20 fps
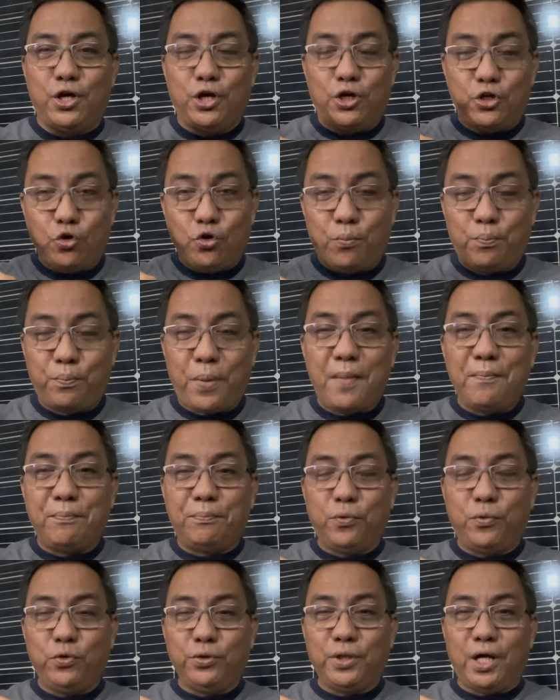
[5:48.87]
Yung
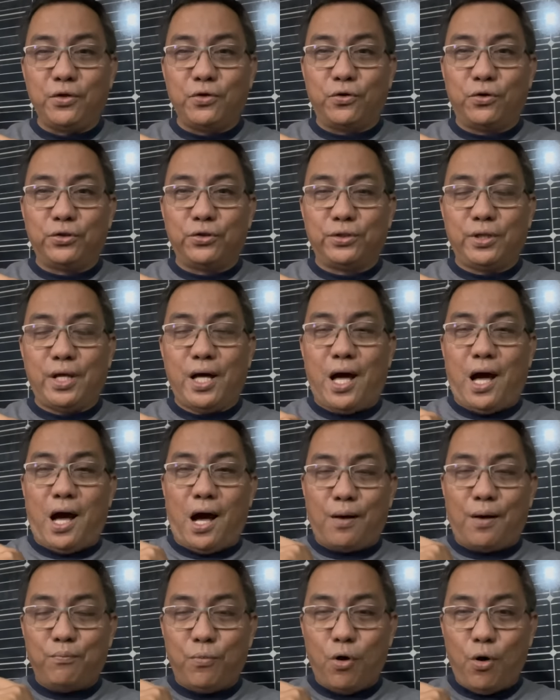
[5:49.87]
pump po na yon,
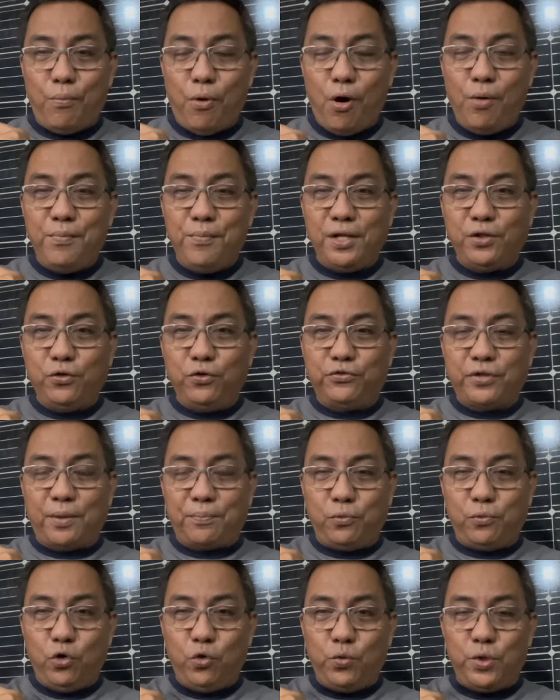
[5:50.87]
ang bobomba doon sa
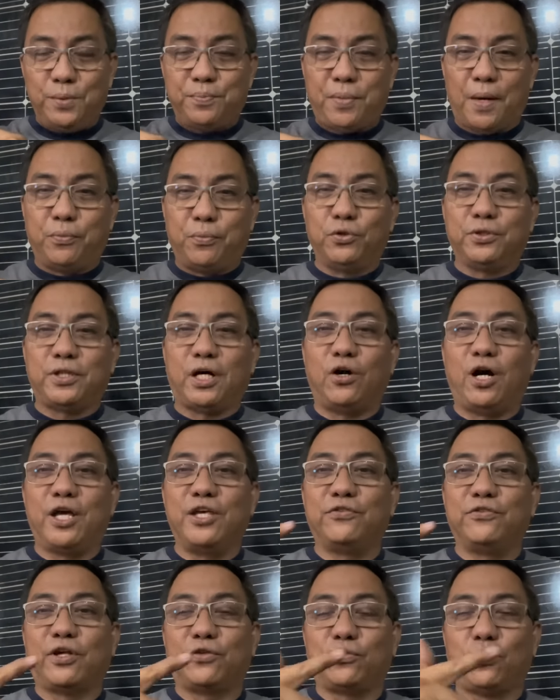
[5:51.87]
fluid papunta
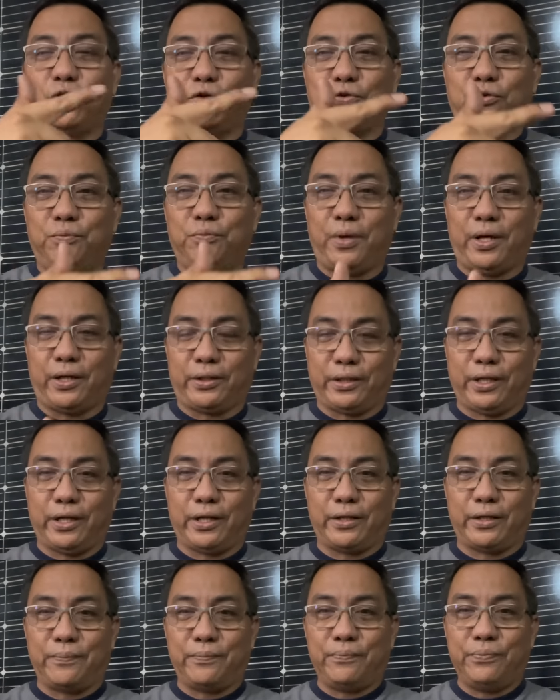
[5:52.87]
ngayon sa torque
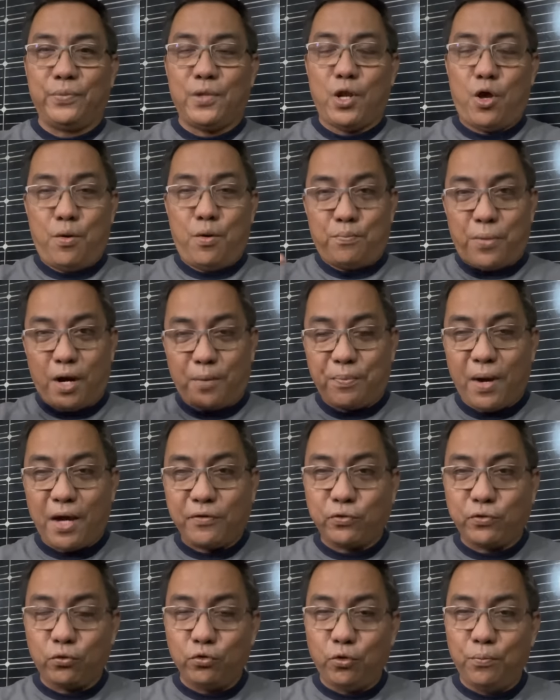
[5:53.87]
converter.
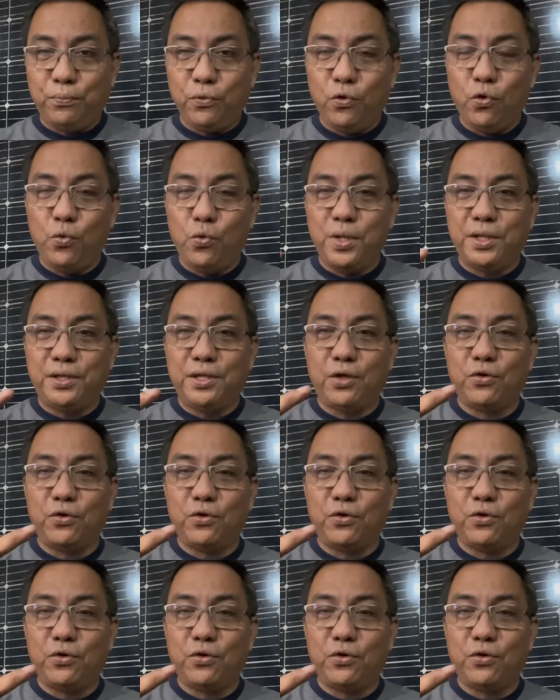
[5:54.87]
Pagpasok ng fluid na